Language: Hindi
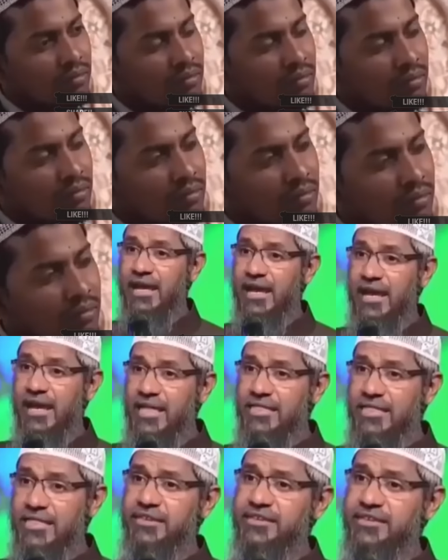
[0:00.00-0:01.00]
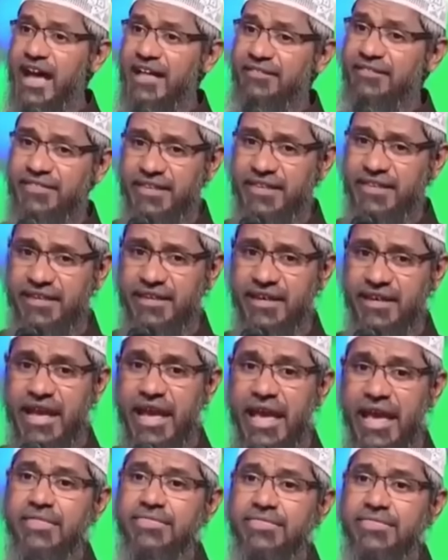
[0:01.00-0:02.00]
लेकिन इस शांति
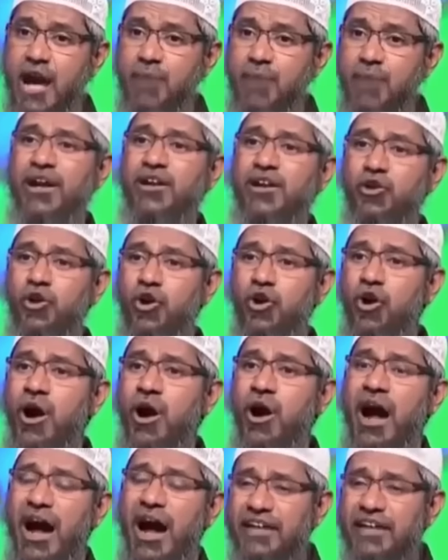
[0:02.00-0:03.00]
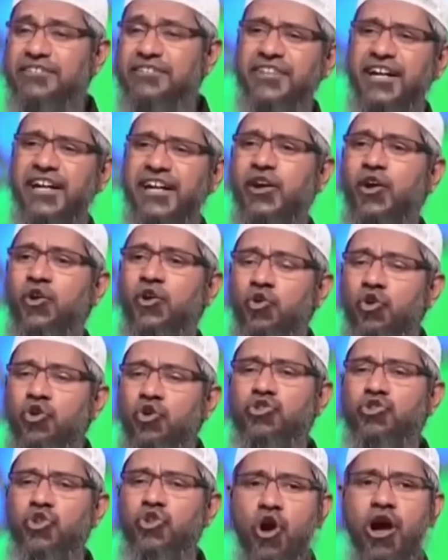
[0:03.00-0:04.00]
इस अमन को अक्सर
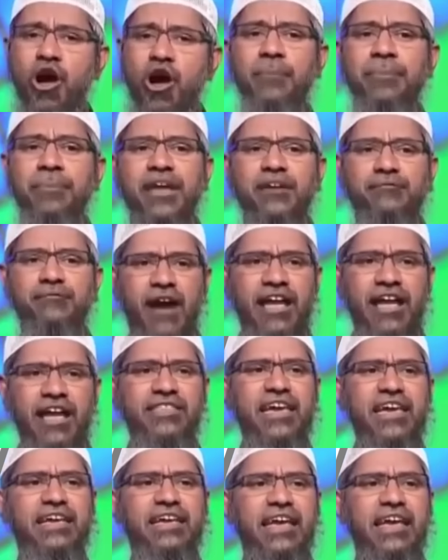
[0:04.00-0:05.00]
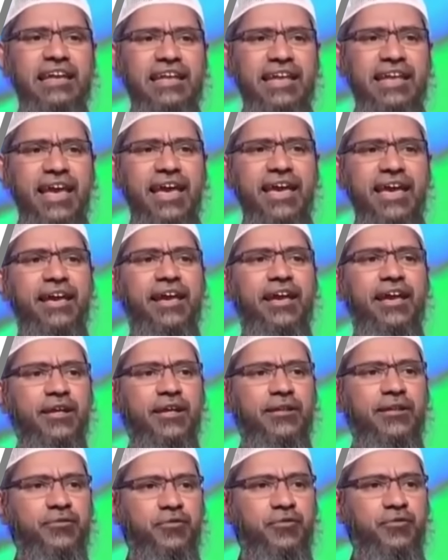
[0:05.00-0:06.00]
कुछ लोग अपने फायदे के लिए
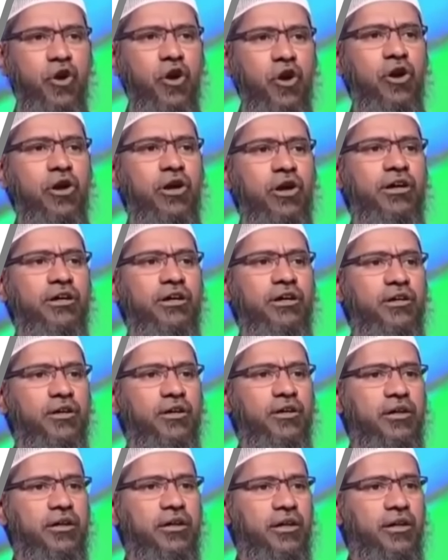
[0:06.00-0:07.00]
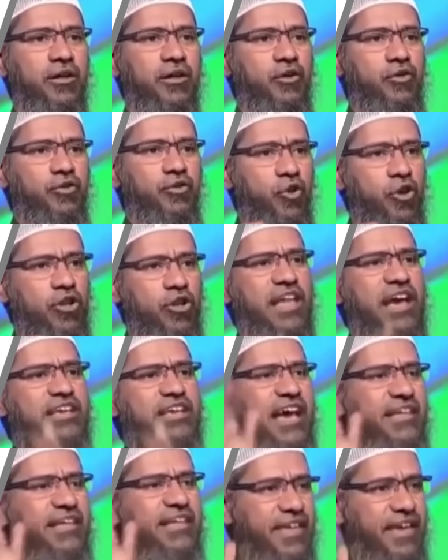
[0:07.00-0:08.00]
इसको
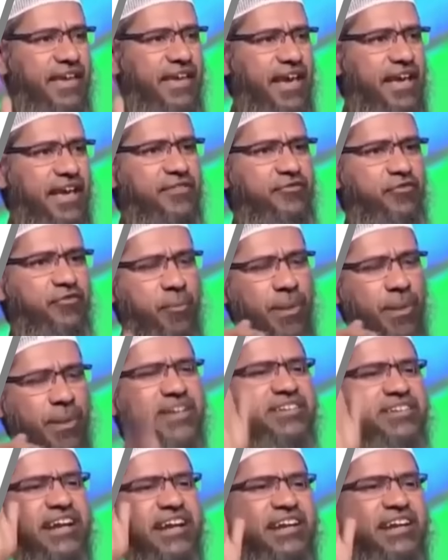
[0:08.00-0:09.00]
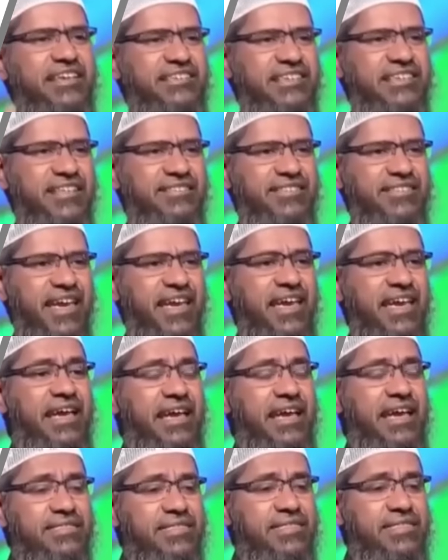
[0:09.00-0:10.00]
तोड़ना चाहते हैं इसको भ्रष्ट करना
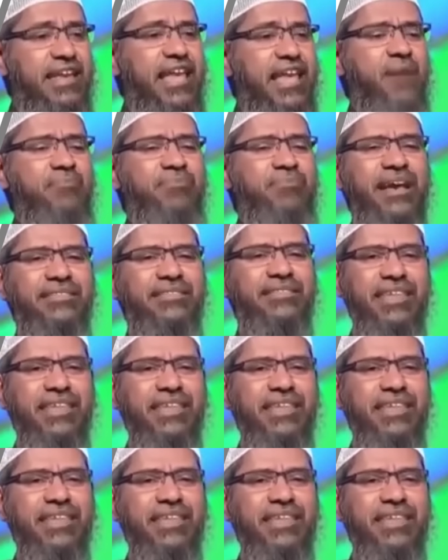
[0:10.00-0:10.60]
चाहते इसीलिए आप